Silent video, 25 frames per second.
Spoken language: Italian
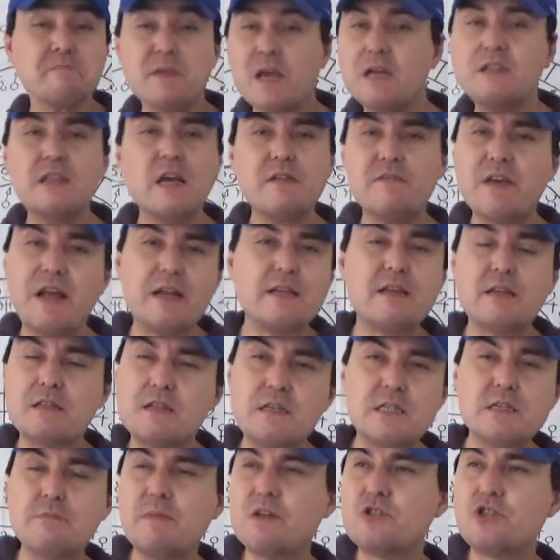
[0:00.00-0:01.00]
e interviene
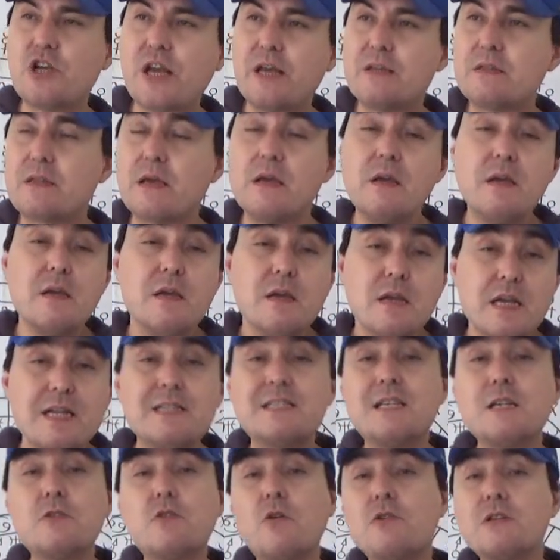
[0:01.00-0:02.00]
tantissima gente. Il
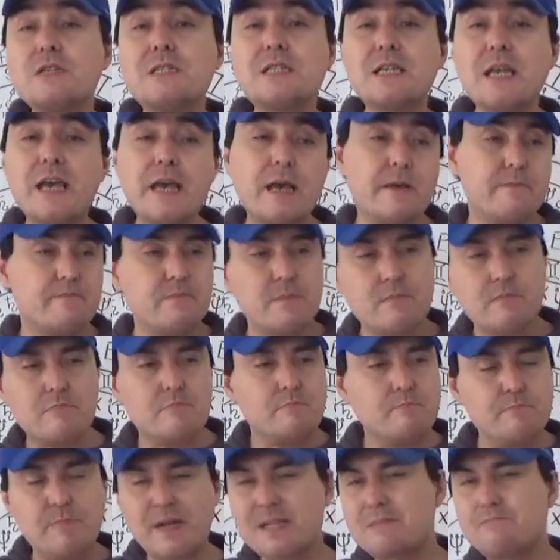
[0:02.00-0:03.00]
sito in sé,
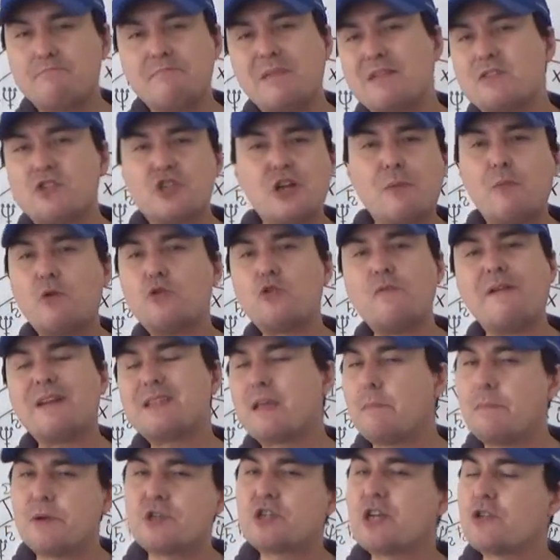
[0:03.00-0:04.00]
per, diciamo il
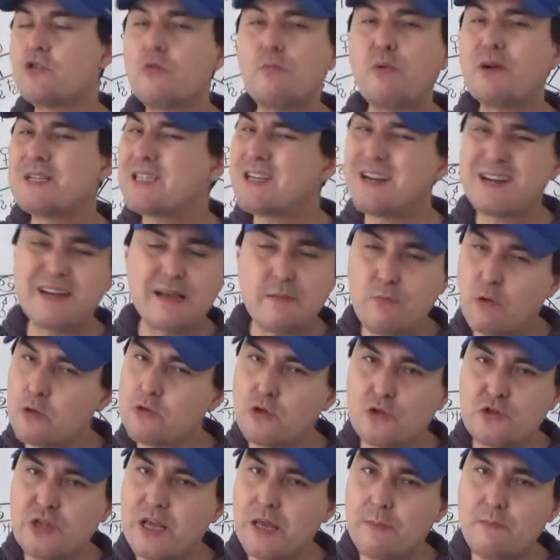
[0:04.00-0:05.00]
90% può essere anche
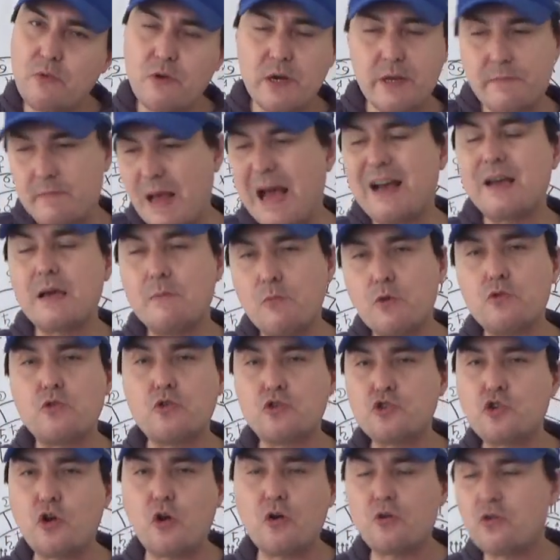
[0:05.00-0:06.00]
molto debole, anche molto
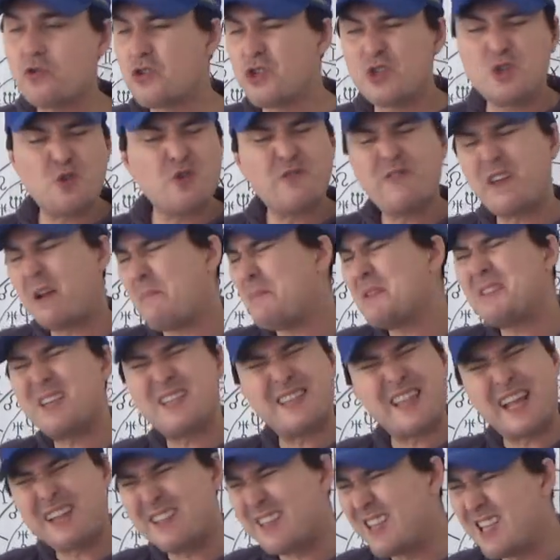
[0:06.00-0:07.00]
sciocco, ci sono veramente
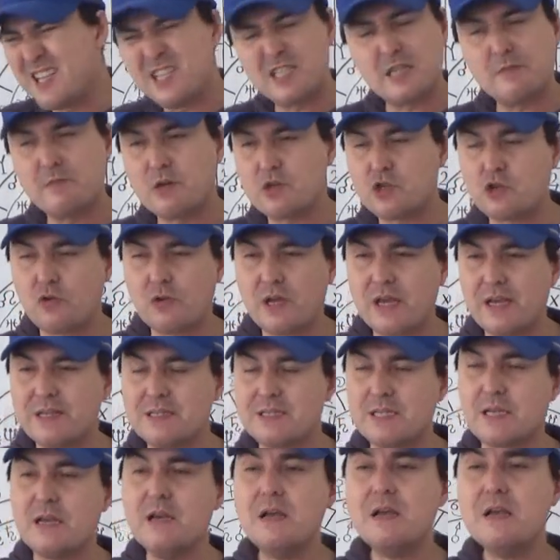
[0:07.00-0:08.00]
tantissime
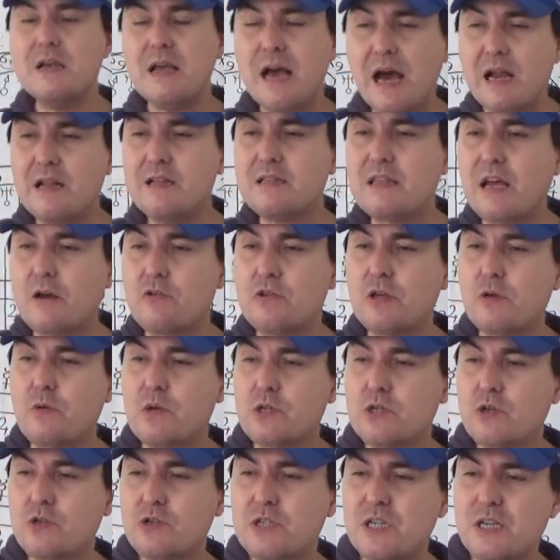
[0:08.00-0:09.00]
sciocchezze all'interno di
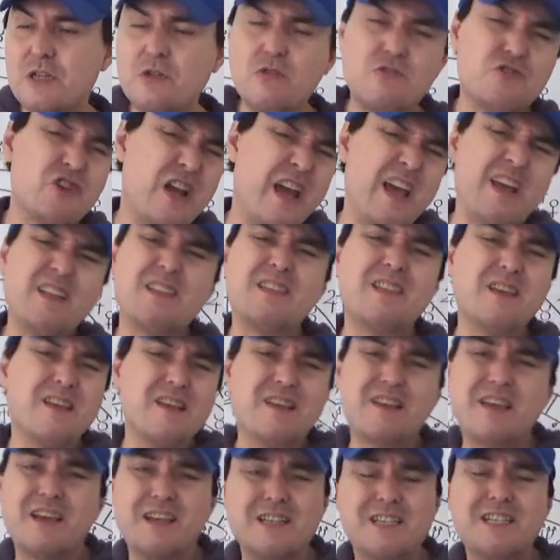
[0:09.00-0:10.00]
questo sito, gente
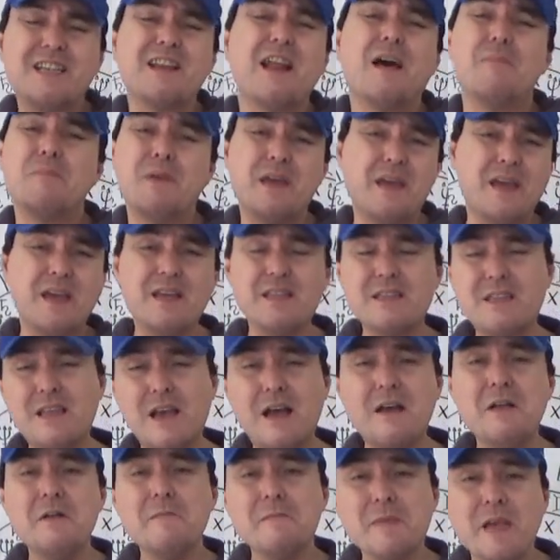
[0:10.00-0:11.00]
che si lamenta,
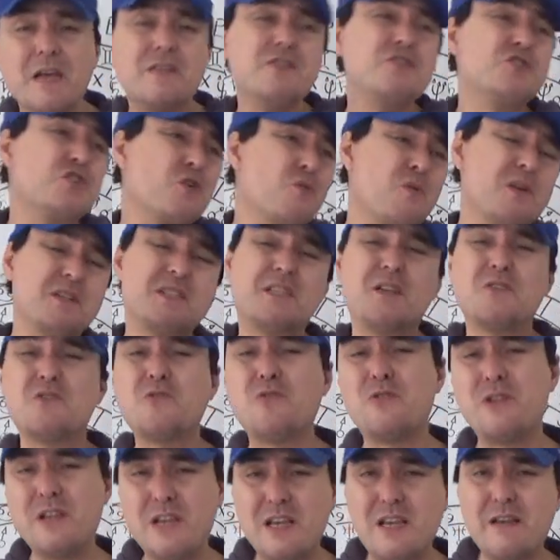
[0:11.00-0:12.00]
lamenta e dice quel segno
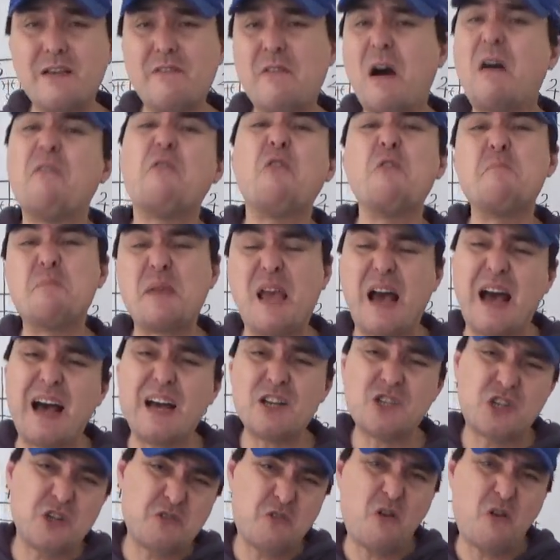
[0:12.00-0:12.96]
lì, a voi piace,